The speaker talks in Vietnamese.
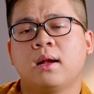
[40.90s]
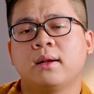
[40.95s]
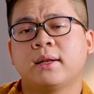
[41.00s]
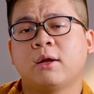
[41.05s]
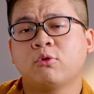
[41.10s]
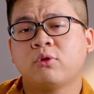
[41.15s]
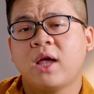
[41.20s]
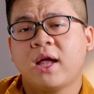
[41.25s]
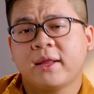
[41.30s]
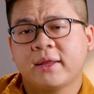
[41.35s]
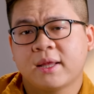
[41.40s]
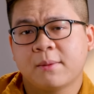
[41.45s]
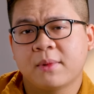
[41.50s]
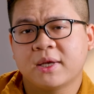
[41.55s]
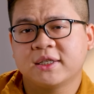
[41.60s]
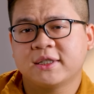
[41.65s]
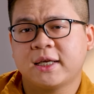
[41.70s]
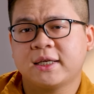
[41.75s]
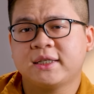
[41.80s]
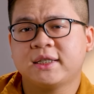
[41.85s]
Đầu tiên thì
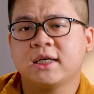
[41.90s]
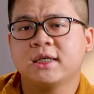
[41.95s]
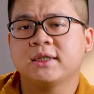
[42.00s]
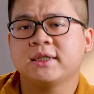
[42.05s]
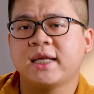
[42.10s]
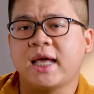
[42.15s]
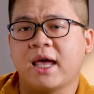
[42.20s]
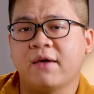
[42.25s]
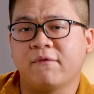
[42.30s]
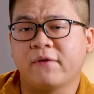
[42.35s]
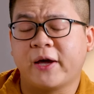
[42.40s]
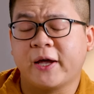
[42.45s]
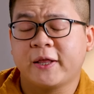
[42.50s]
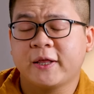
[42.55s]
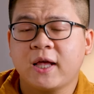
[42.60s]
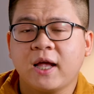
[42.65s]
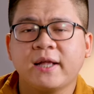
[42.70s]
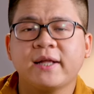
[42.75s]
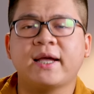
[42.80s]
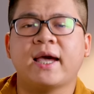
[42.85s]
mình sẽ chia sẻ về cái
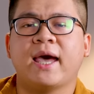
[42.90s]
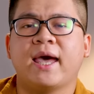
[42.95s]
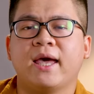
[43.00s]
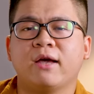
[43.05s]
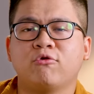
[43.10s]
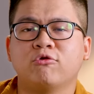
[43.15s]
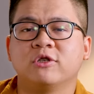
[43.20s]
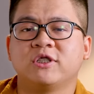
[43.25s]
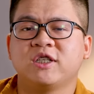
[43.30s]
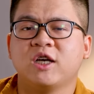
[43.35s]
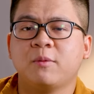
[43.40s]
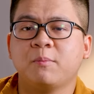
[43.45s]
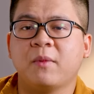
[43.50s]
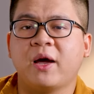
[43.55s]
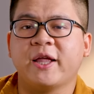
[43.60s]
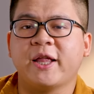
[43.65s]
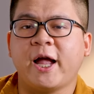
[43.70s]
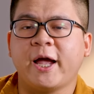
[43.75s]
thiết kế của chiếc máy